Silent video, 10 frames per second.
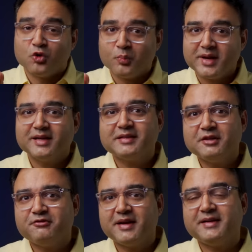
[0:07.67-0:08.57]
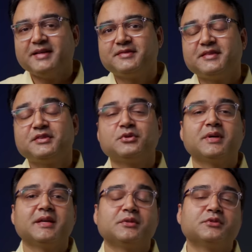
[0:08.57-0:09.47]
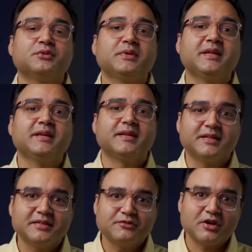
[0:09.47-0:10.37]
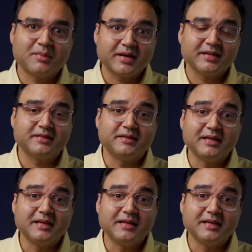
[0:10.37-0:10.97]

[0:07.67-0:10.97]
ओमेगा थ्री फैटी एसिड्स जो हैं दोस्तों ये ना सिर्फ हमारे